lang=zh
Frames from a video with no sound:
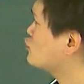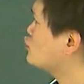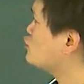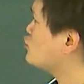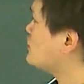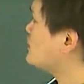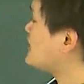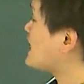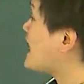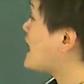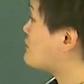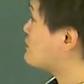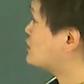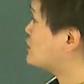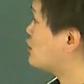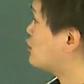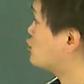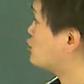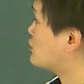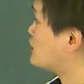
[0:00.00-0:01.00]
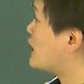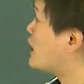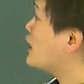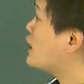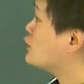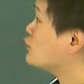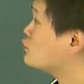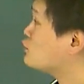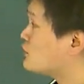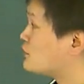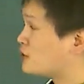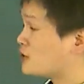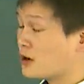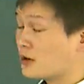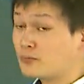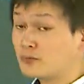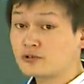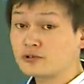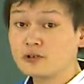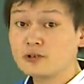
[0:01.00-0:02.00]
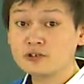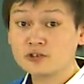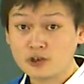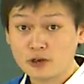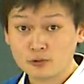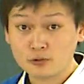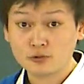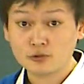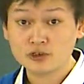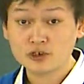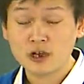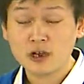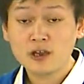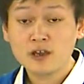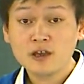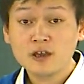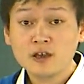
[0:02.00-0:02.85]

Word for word: 最大不超过多少？最小不小于多少？